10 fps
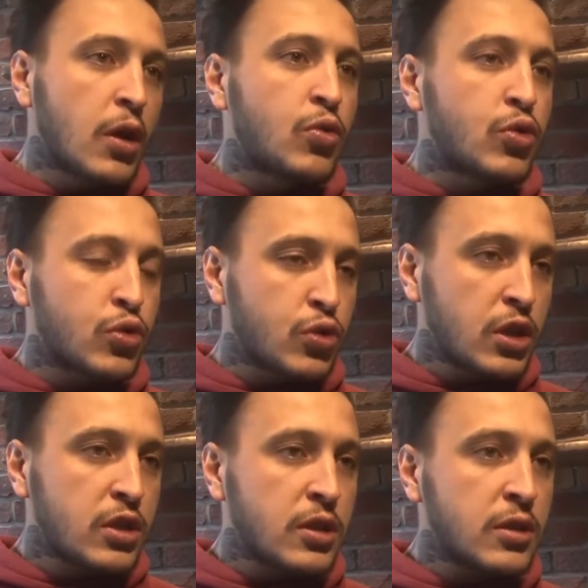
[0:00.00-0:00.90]
kuruttuğu
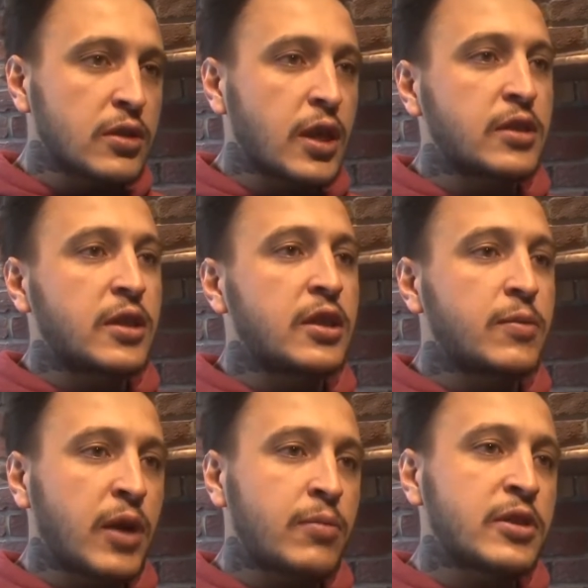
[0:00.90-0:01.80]
için saçların
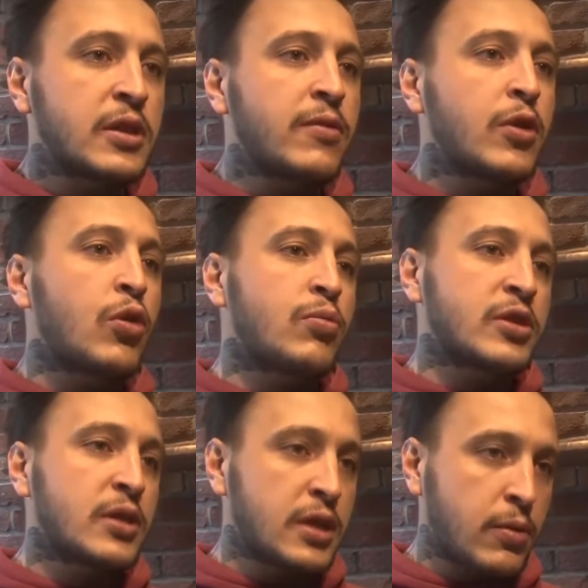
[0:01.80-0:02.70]
yıpranmasına ve
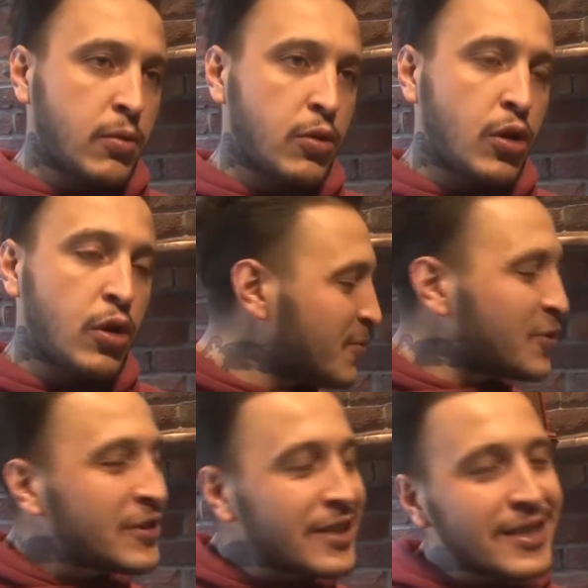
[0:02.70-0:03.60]
kopmasına sebep oluyor.
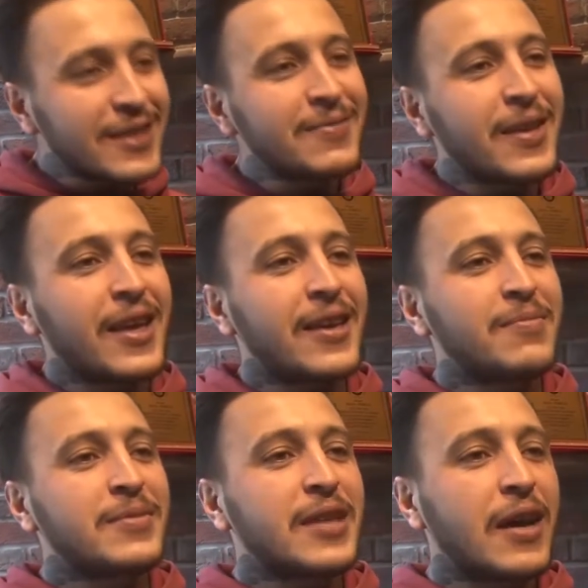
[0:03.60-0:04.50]
Bunun için e,
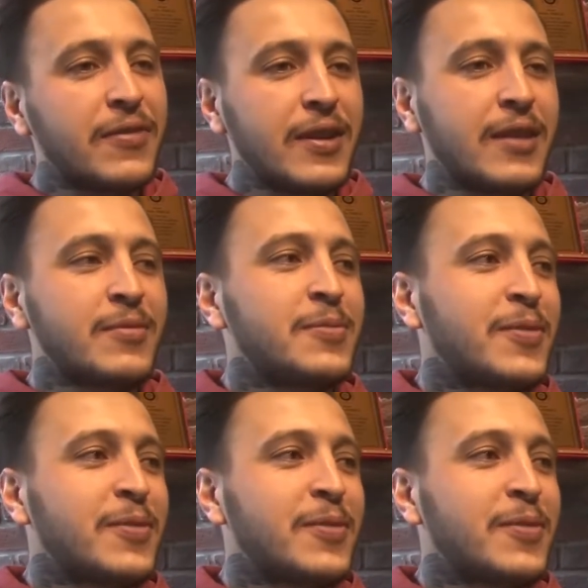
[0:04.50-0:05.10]
misafirlerimiz